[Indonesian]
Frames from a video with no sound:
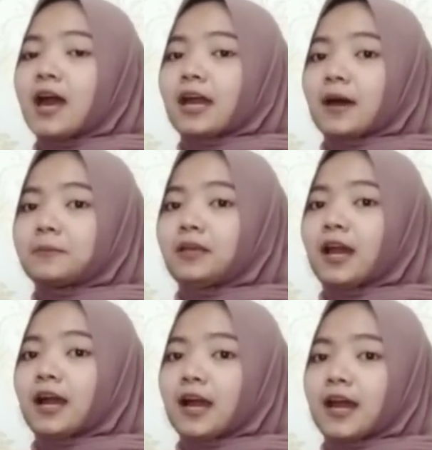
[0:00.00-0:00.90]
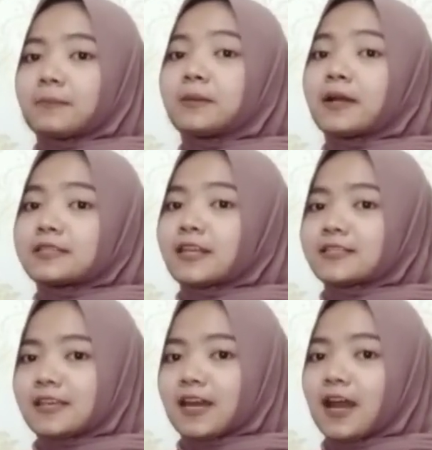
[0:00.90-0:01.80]
Kami akan
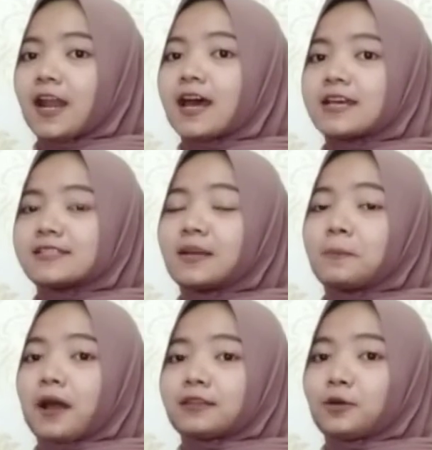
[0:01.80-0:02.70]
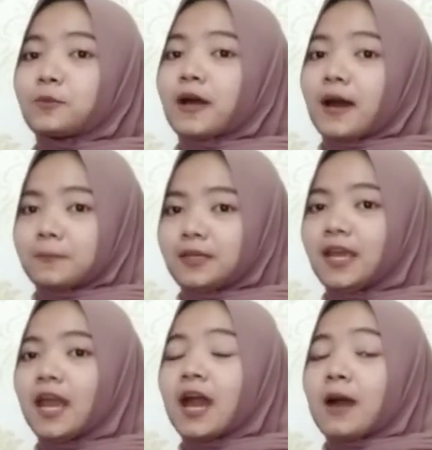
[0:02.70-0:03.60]
mempresentasikan hasil praktikum kami